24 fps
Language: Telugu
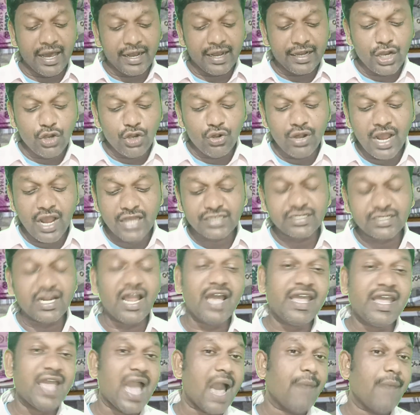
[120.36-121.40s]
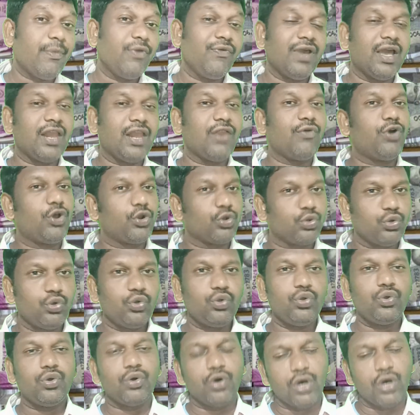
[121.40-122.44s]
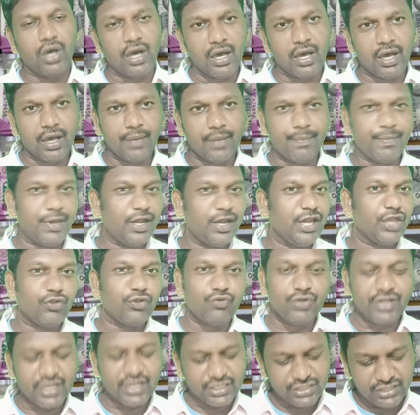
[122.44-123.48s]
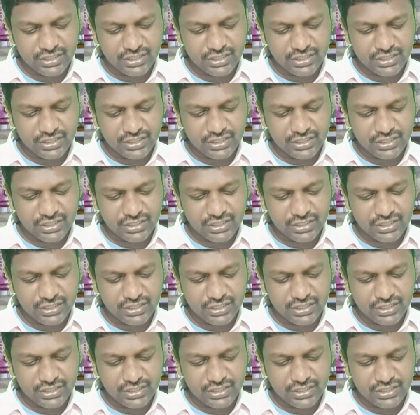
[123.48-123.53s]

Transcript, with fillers: రెండు లక్షల యాభై వేల వరకు మన లిక్విడ్ క్యాష్